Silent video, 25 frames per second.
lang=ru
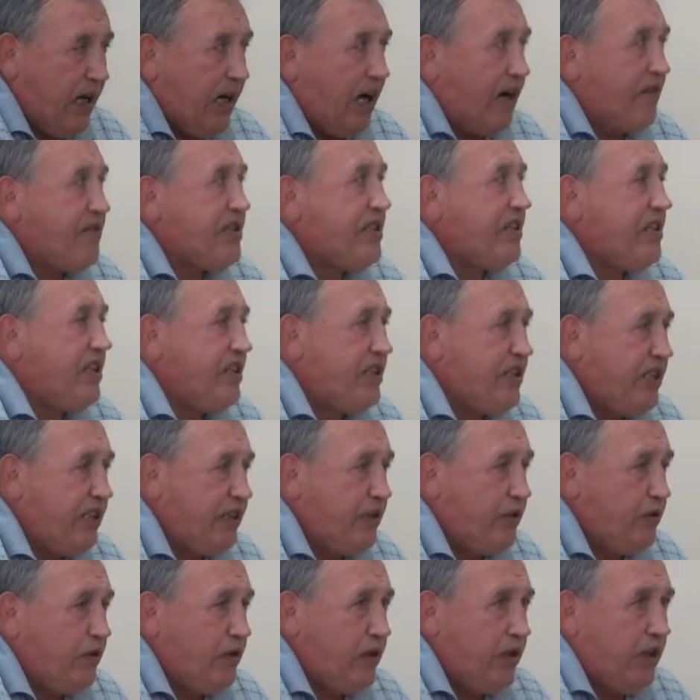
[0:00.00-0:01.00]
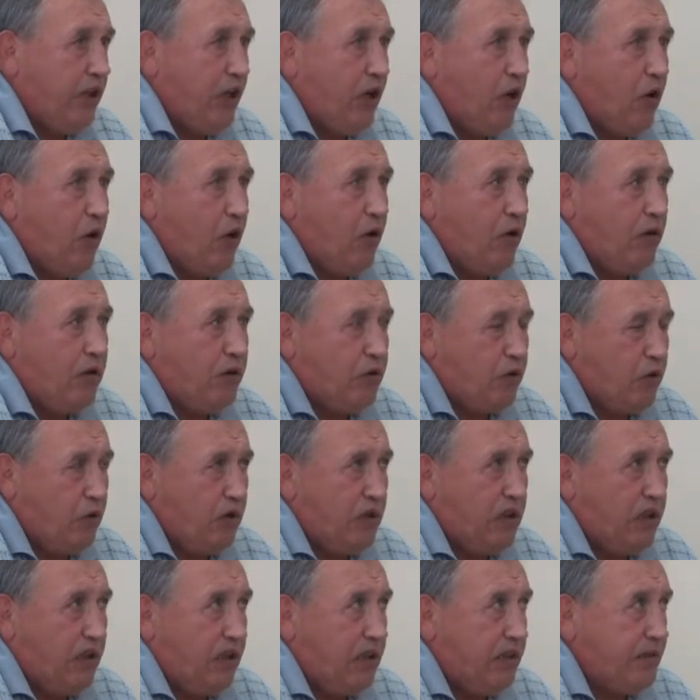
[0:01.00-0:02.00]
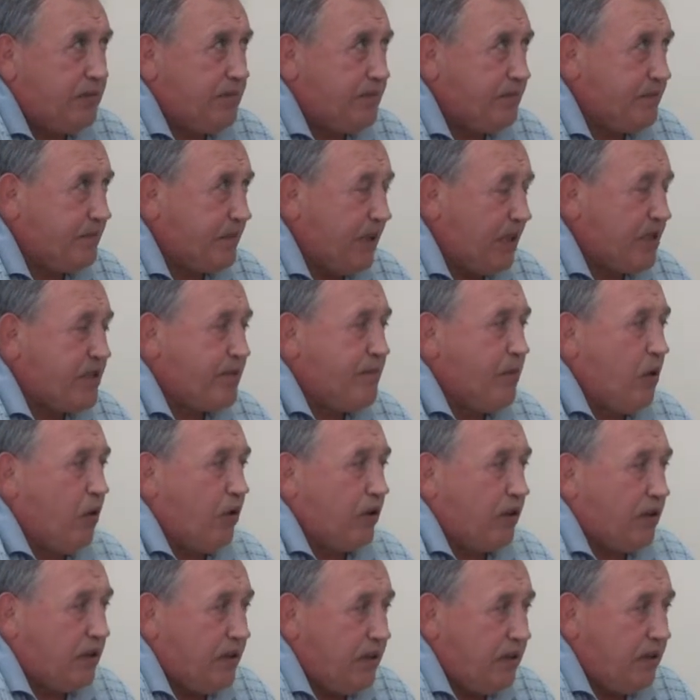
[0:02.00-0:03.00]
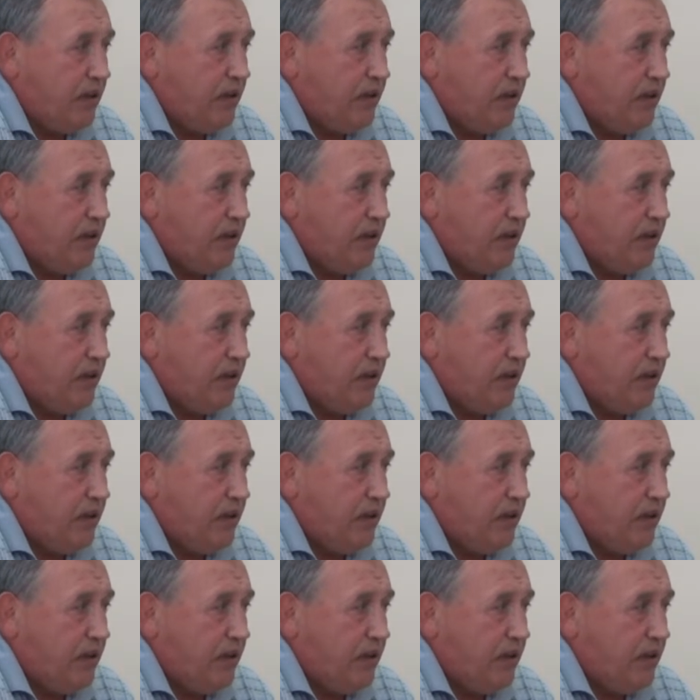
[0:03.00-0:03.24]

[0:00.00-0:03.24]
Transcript: а в середину только Азмол